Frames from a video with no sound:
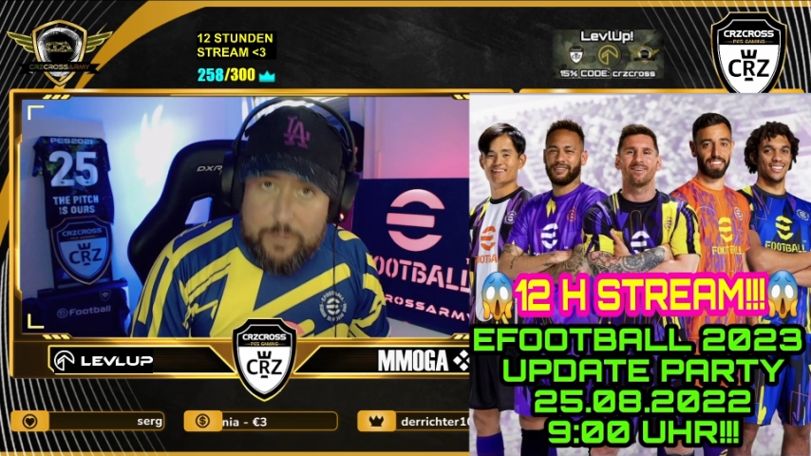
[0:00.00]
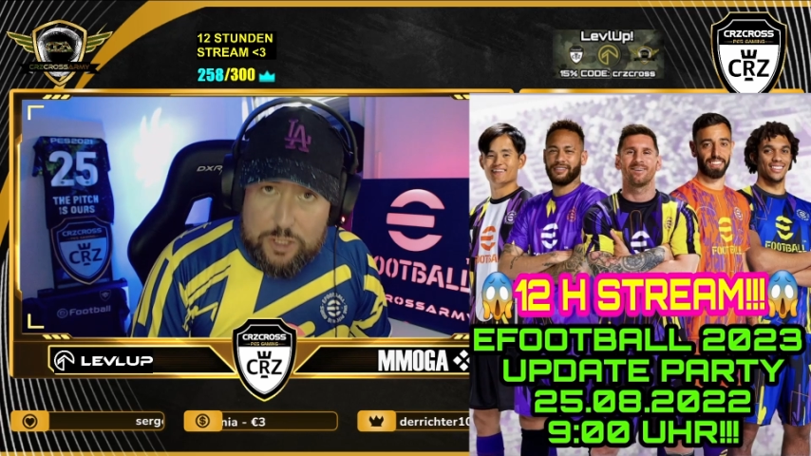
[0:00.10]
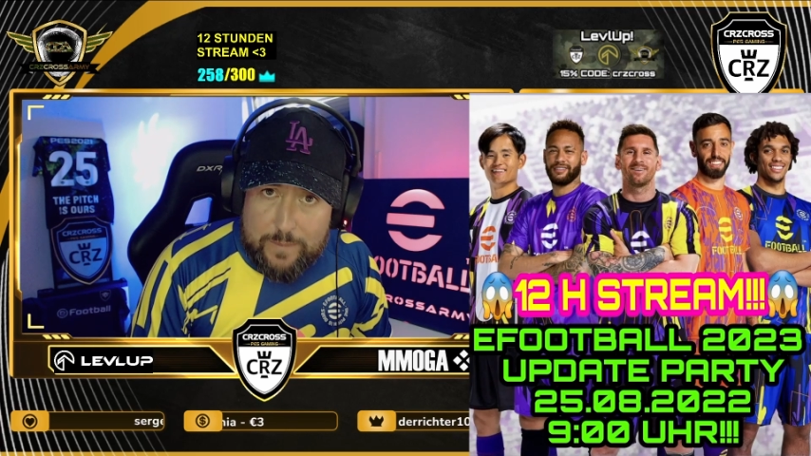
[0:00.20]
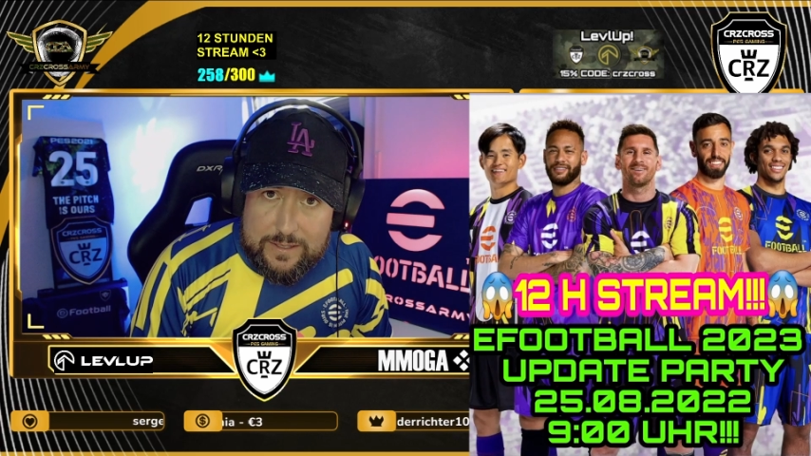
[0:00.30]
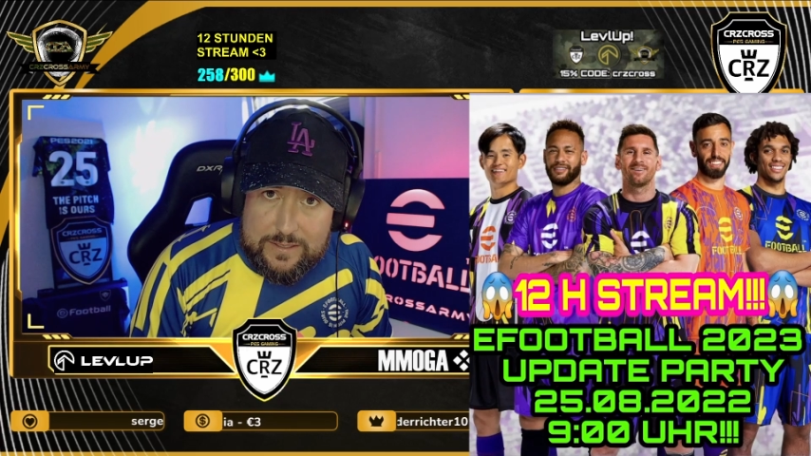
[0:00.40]
mehr
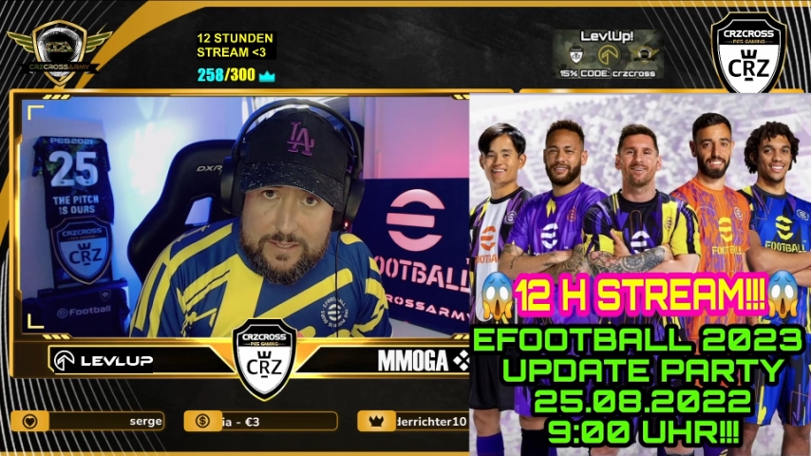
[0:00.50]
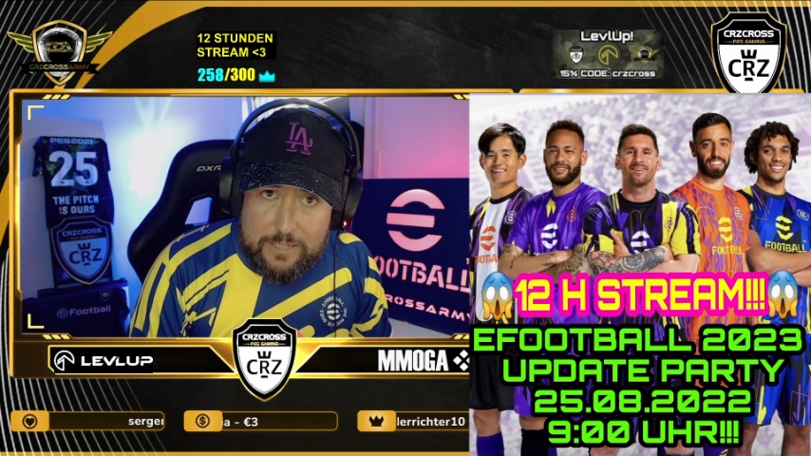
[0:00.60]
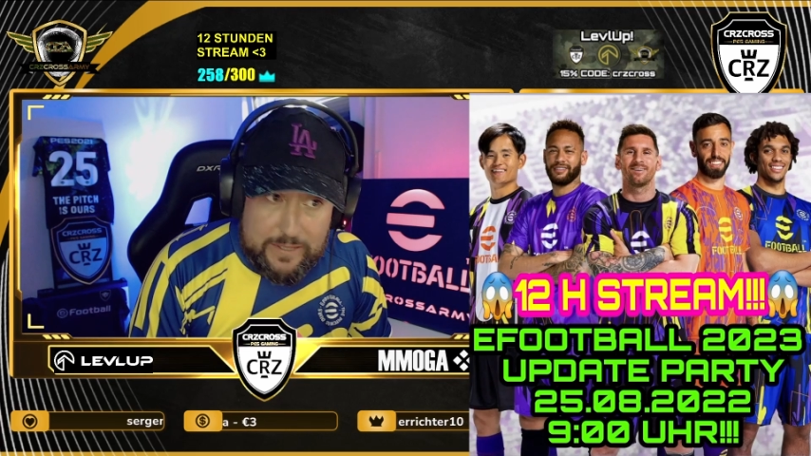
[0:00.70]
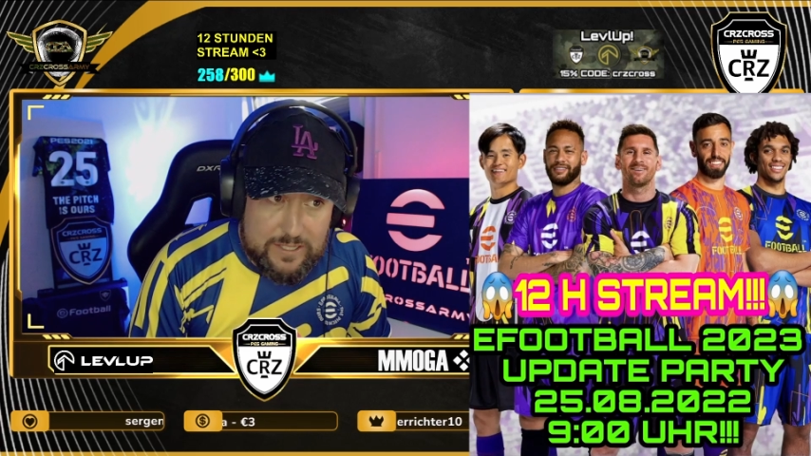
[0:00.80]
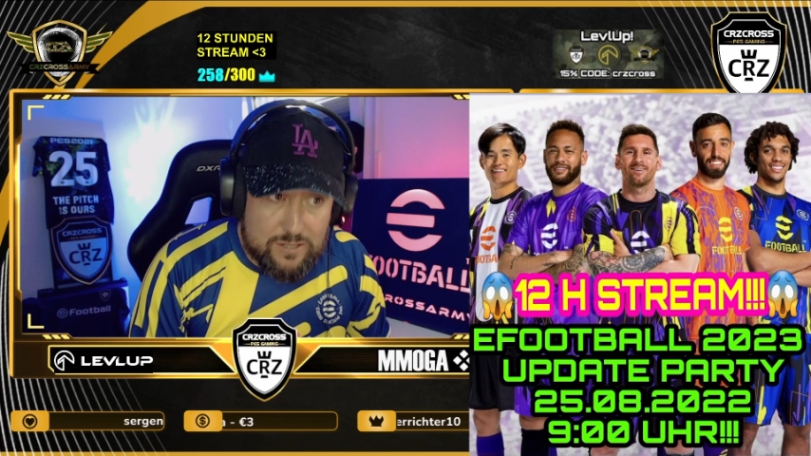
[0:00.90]
spannend,
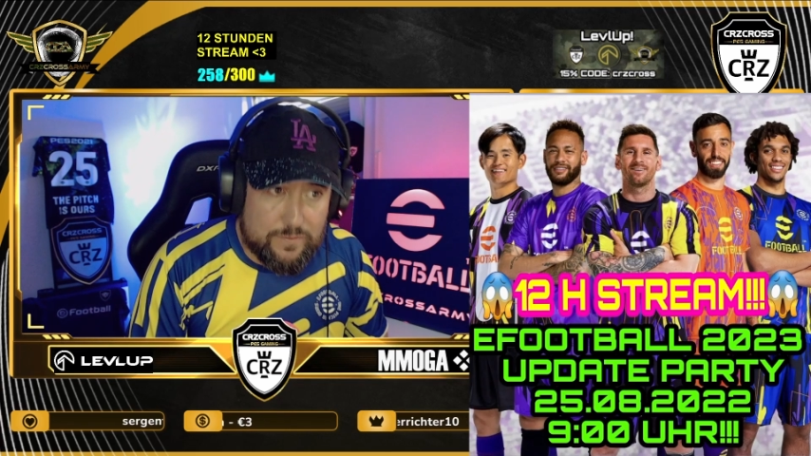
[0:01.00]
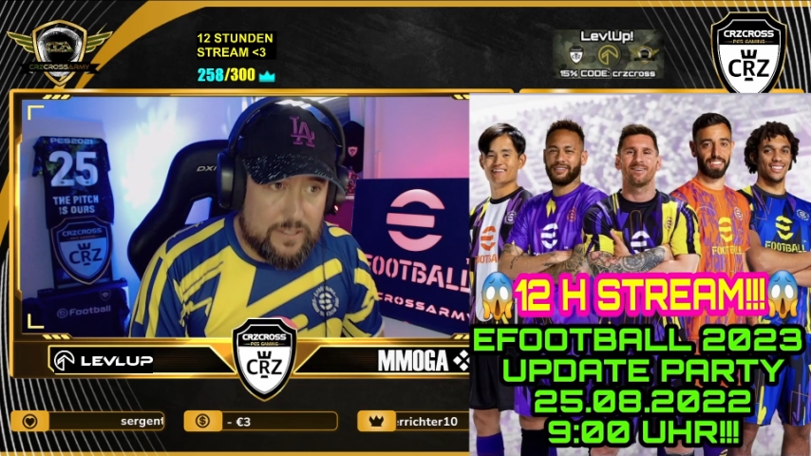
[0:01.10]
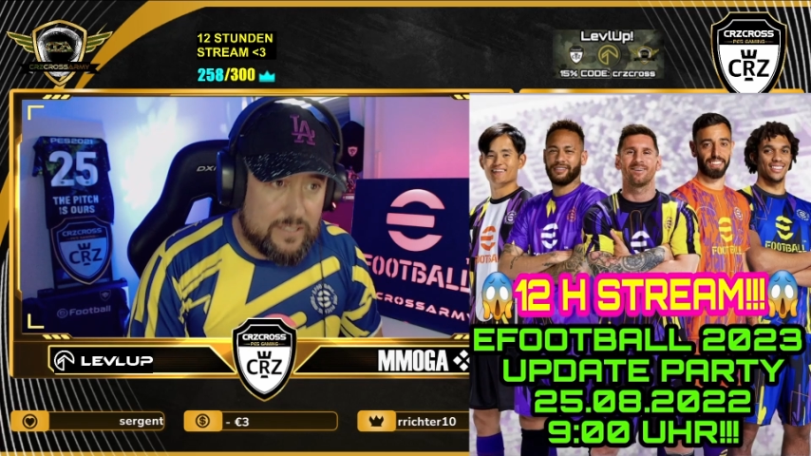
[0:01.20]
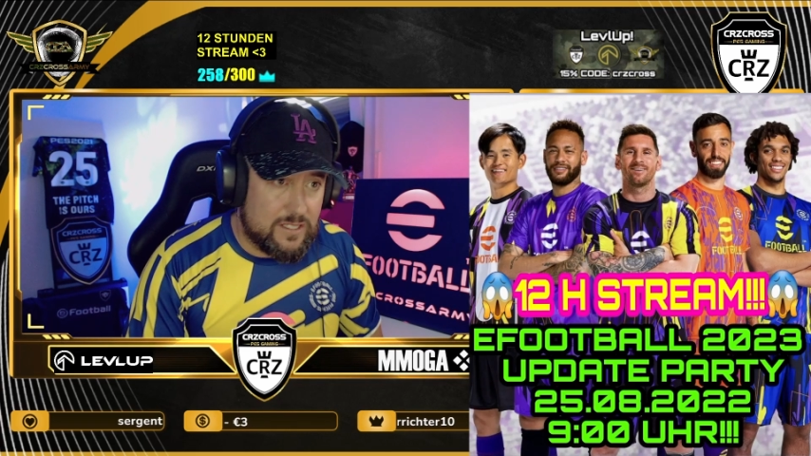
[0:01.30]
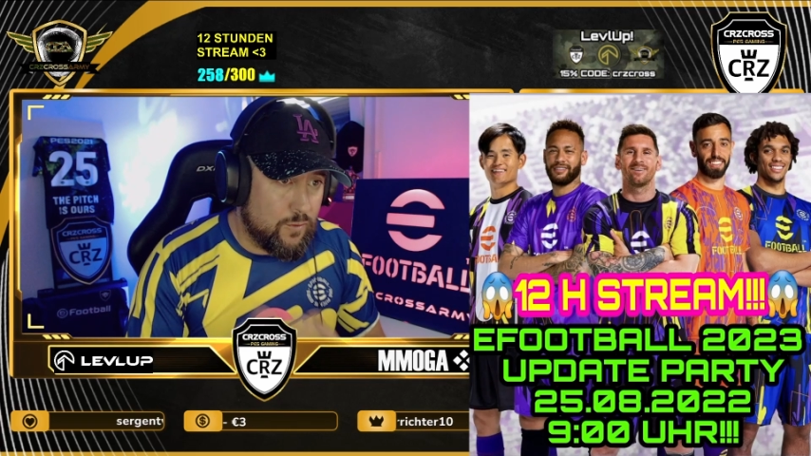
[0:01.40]
GPs zu verdienen.